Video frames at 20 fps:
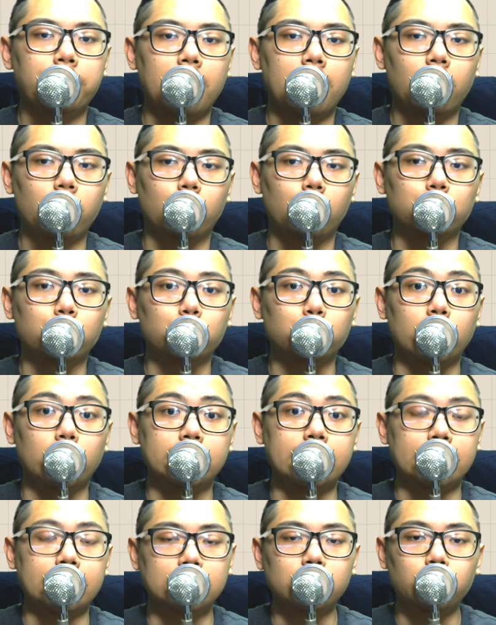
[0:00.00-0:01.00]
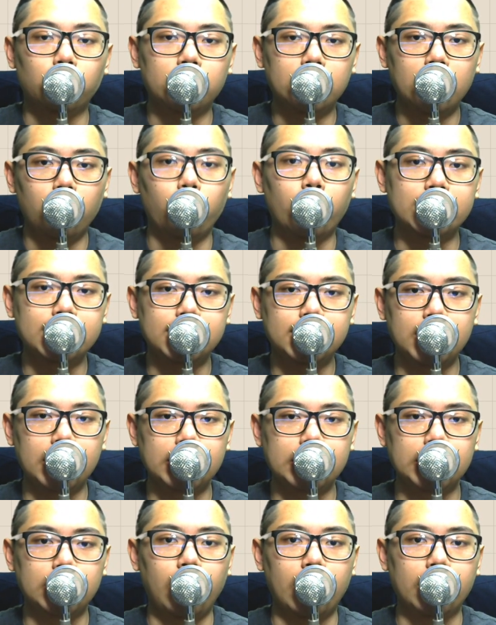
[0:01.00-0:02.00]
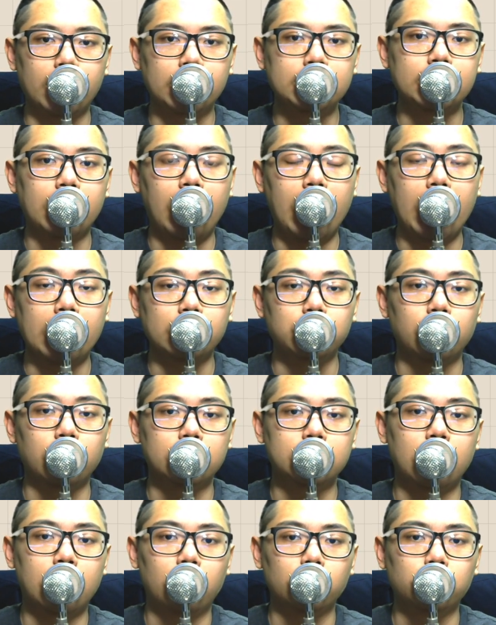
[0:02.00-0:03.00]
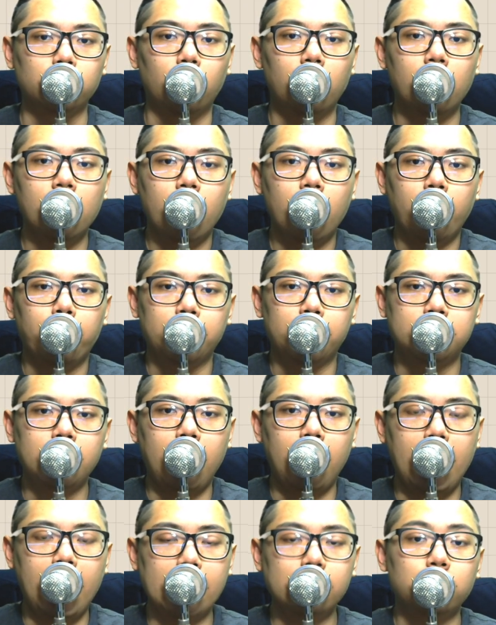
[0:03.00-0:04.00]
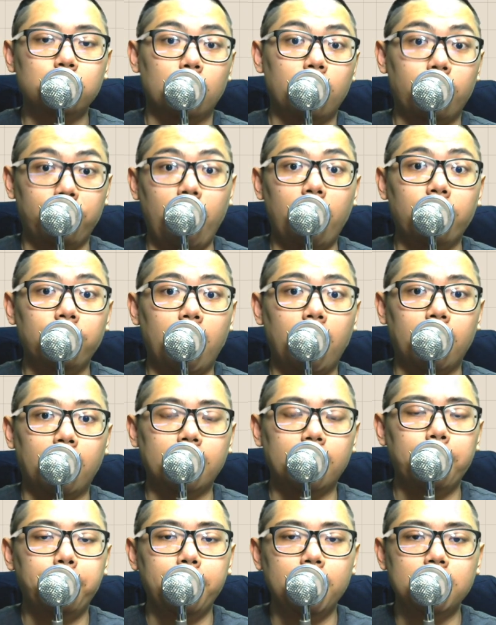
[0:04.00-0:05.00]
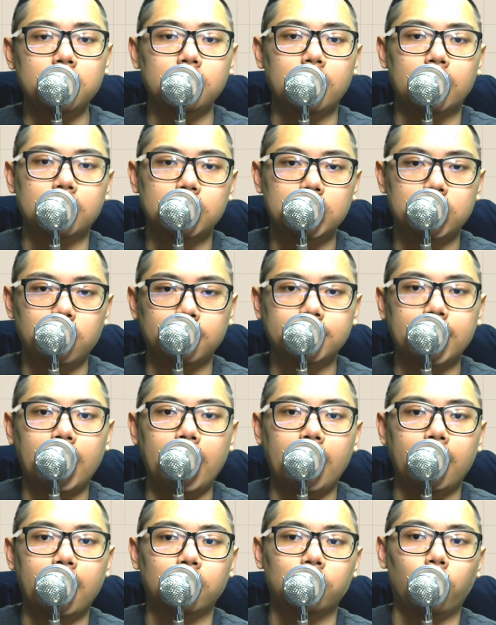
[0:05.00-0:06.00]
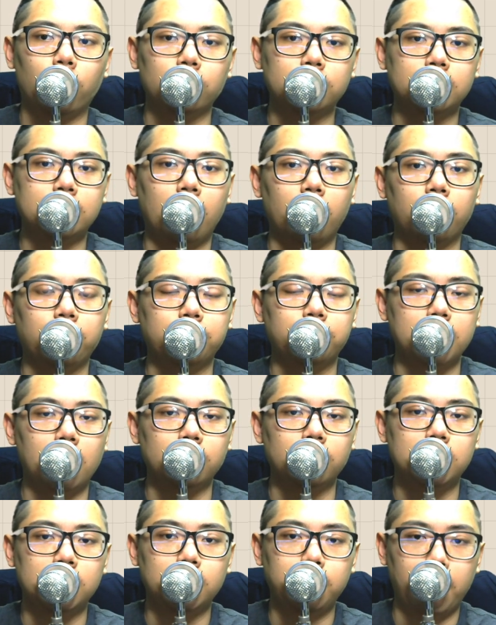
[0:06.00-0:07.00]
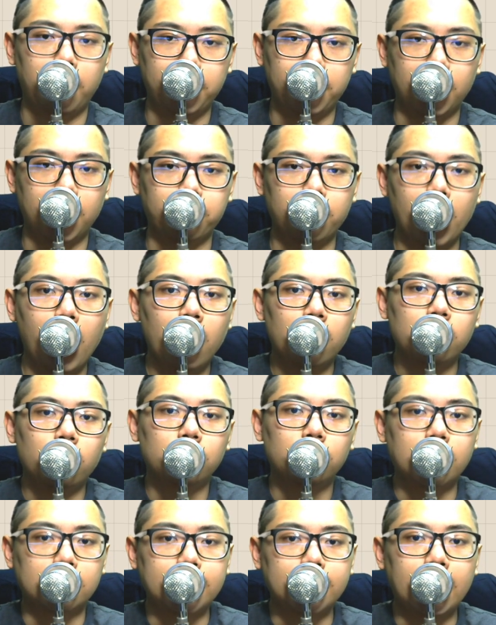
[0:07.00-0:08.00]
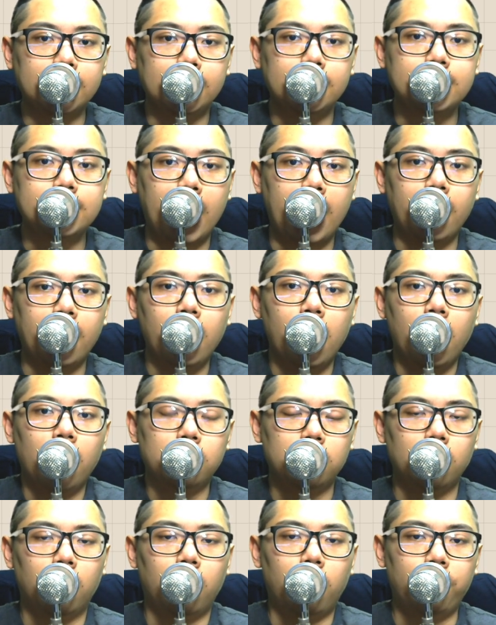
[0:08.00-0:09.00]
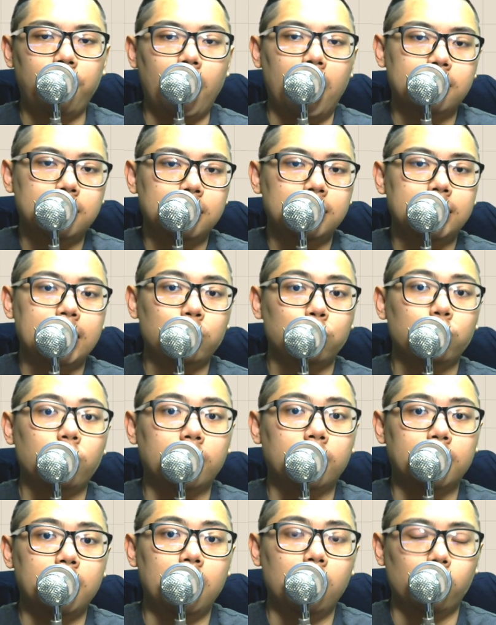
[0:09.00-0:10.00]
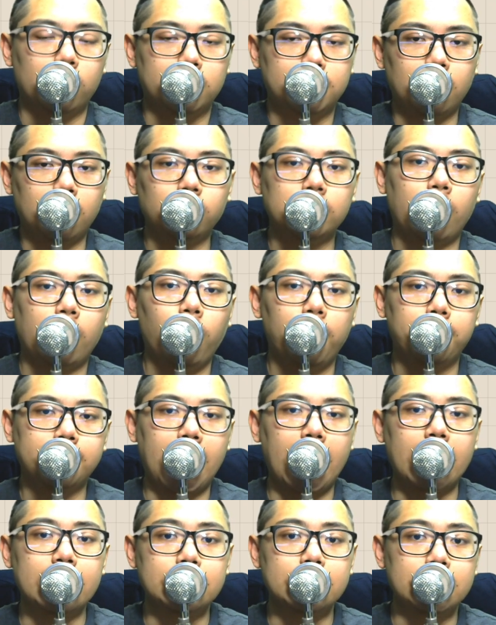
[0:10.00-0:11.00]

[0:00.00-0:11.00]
不要过度追加，是我认为现阶段你想要安全操作比较安全的方法了。那毕竟也是希望大家可以投资到比较基本面有涨价题材、有法人资金在触碰的个股，你操作起来会比较安。